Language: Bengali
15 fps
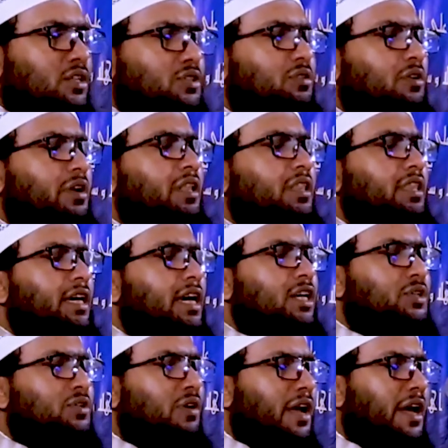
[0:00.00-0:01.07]
শরীর থেকে
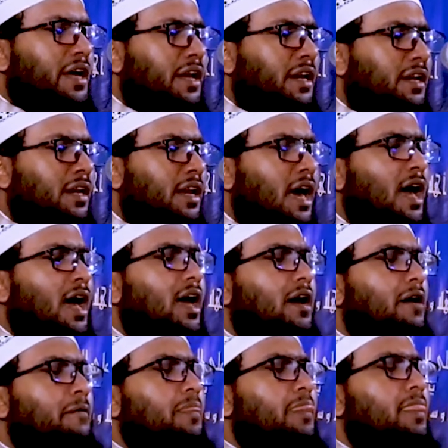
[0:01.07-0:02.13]
সরাইয়েন না
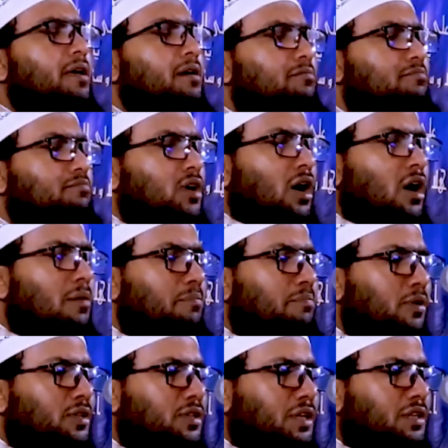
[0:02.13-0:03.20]

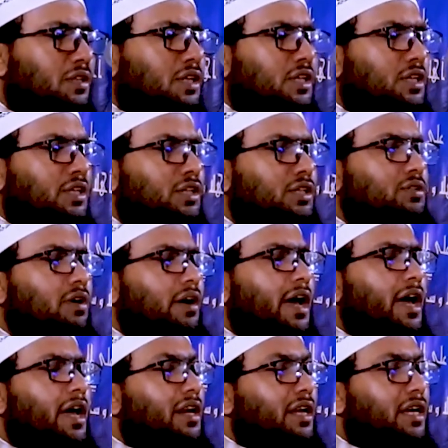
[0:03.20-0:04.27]
মহাব্বতের দৃষ্টি
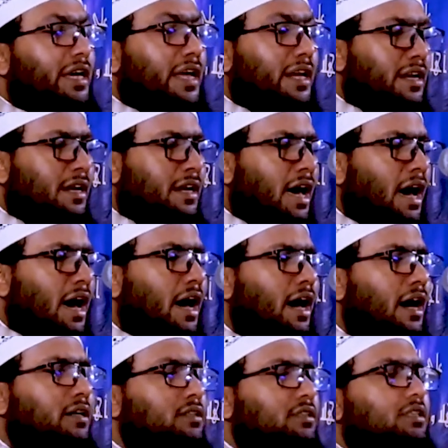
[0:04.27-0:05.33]
সরাইয়া নিয়েন না
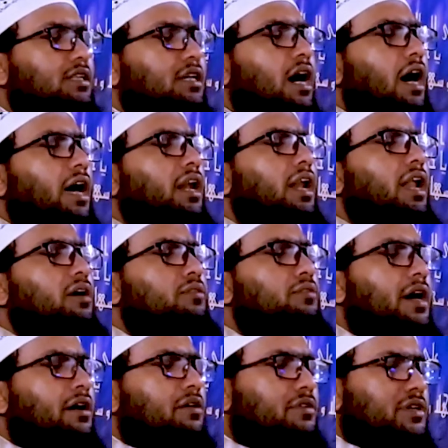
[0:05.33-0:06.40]
আল্লাহ
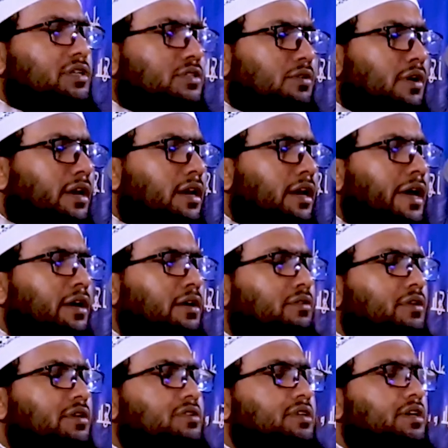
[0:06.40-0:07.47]
গোনা করেছি অন্যায়
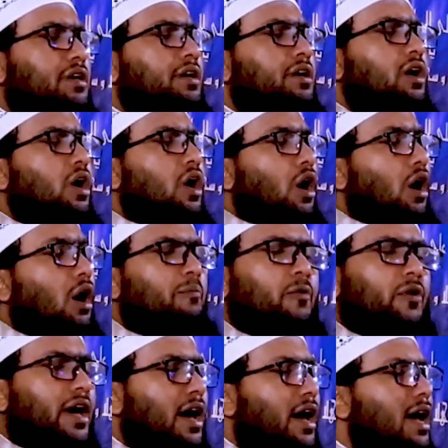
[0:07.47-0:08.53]
করেছি
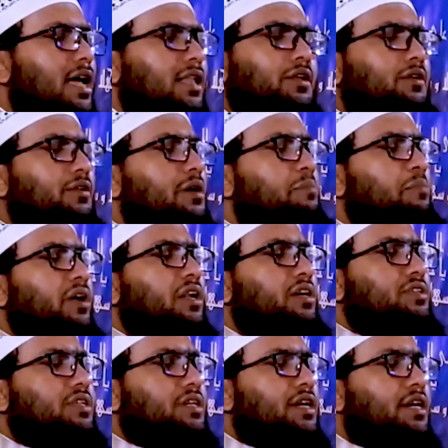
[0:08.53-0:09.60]
অপরাধ করে
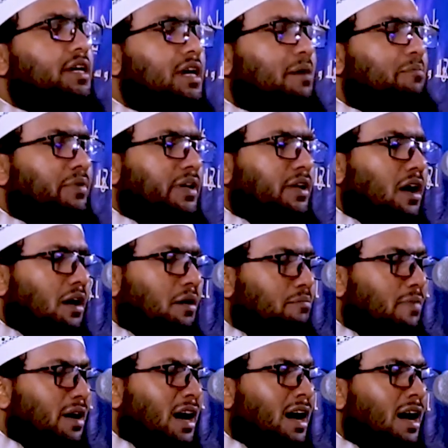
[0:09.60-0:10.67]
ফেলেছি আপনি
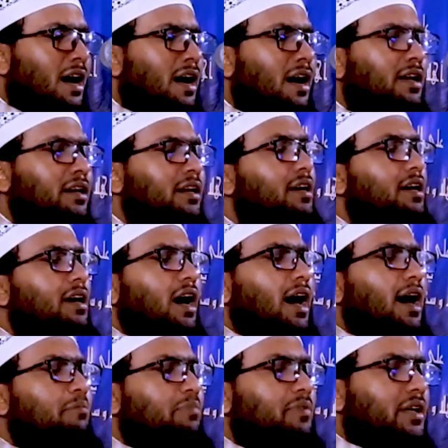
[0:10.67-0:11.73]
রহমান
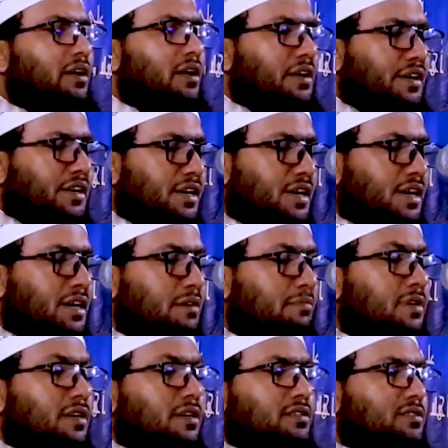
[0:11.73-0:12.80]
আপনি রাহিম
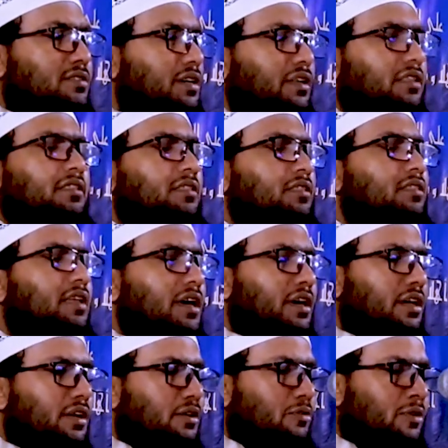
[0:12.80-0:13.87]

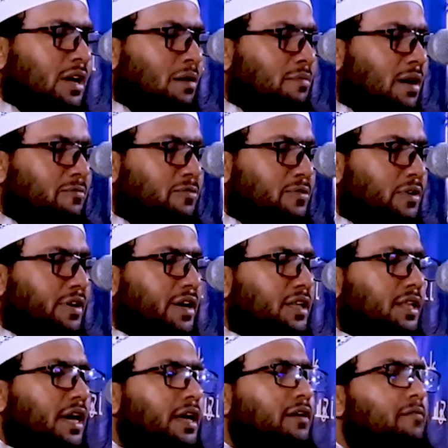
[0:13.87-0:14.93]
জিন্দিগির গুণা মাফ করে
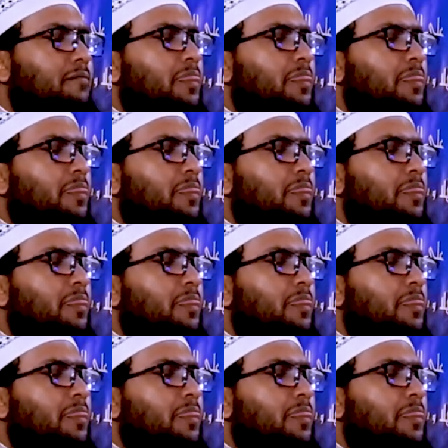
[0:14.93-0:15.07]
দেন